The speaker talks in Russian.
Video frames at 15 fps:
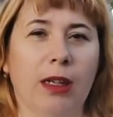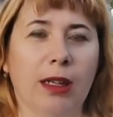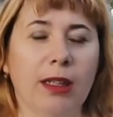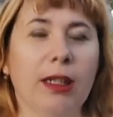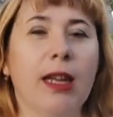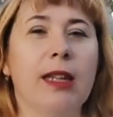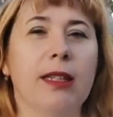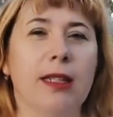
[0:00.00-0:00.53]

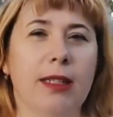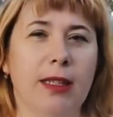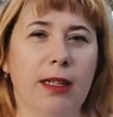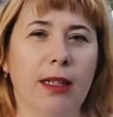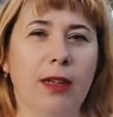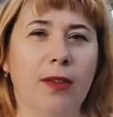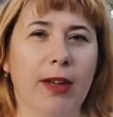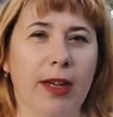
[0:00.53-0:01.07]
Конкретно
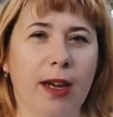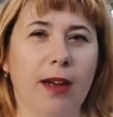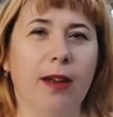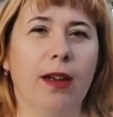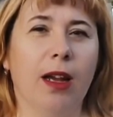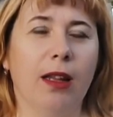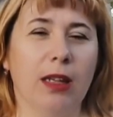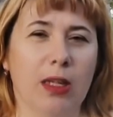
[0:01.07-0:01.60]
говоря
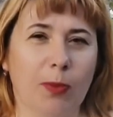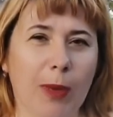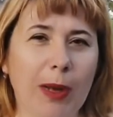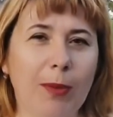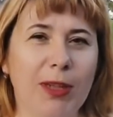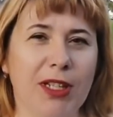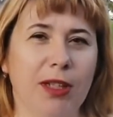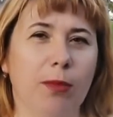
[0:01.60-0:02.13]
о
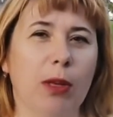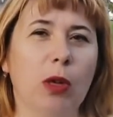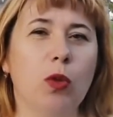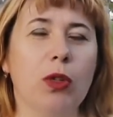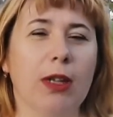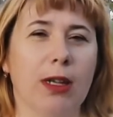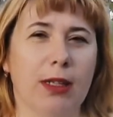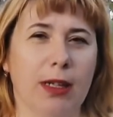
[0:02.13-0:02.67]
Лас-Пальмасе, могу
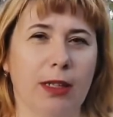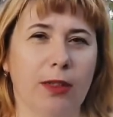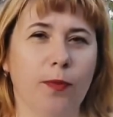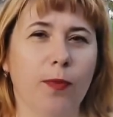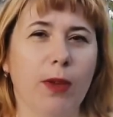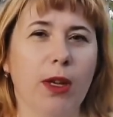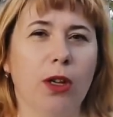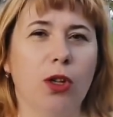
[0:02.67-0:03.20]
сказать,
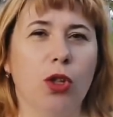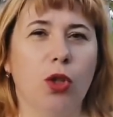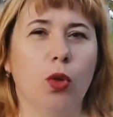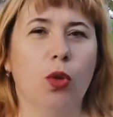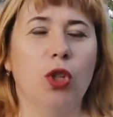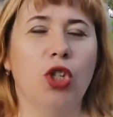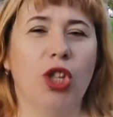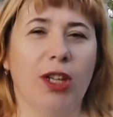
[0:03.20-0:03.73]

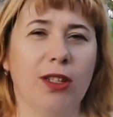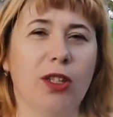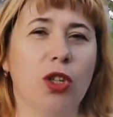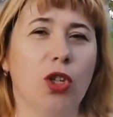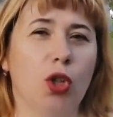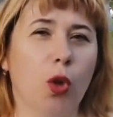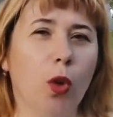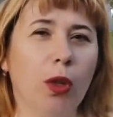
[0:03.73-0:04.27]
что
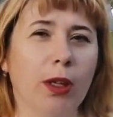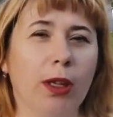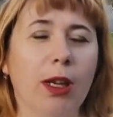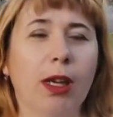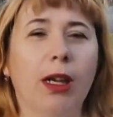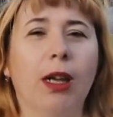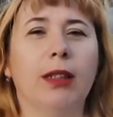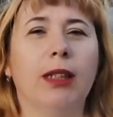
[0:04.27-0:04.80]
частные школы,
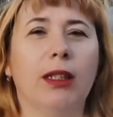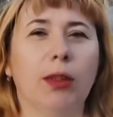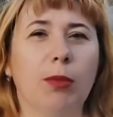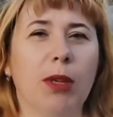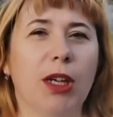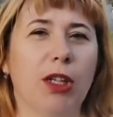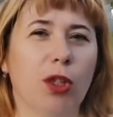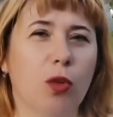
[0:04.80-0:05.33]
когда-то
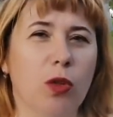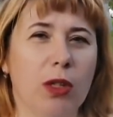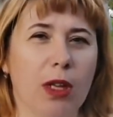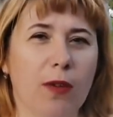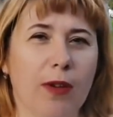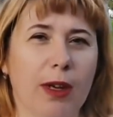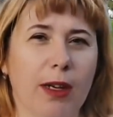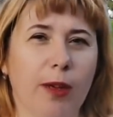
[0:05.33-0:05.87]
мы о них
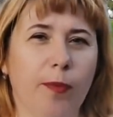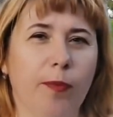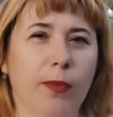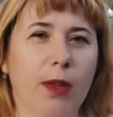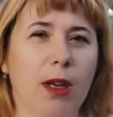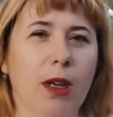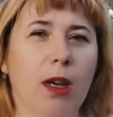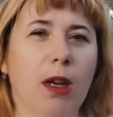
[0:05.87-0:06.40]
узнавали,
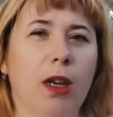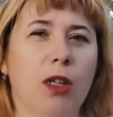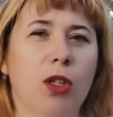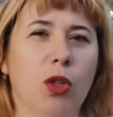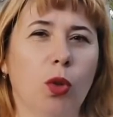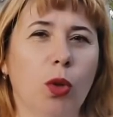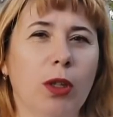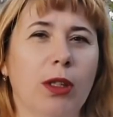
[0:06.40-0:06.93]

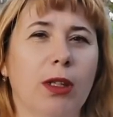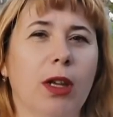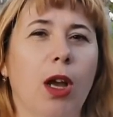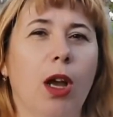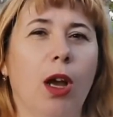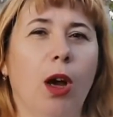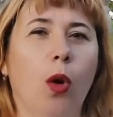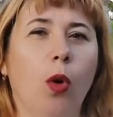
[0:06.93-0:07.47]
стоят
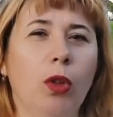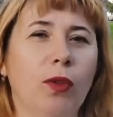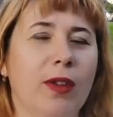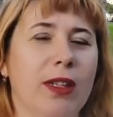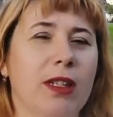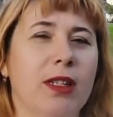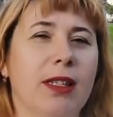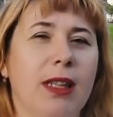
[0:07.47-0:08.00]
от
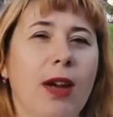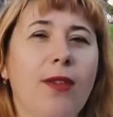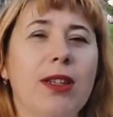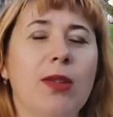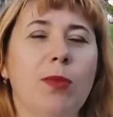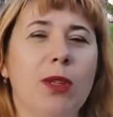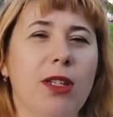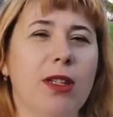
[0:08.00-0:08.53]

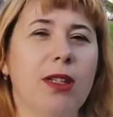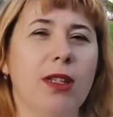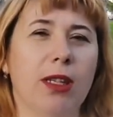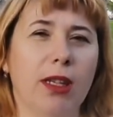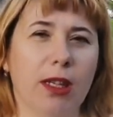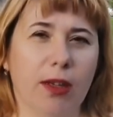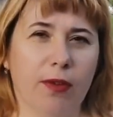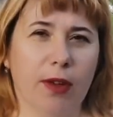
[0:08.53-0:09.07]
180
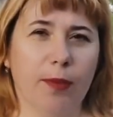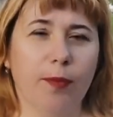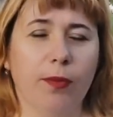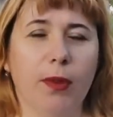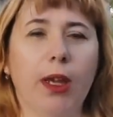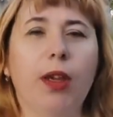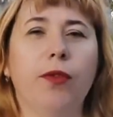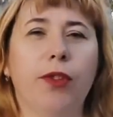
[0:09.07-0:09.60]
евро
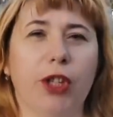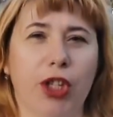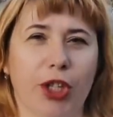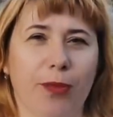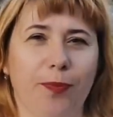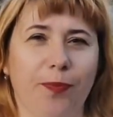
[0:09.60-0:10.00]
и выше.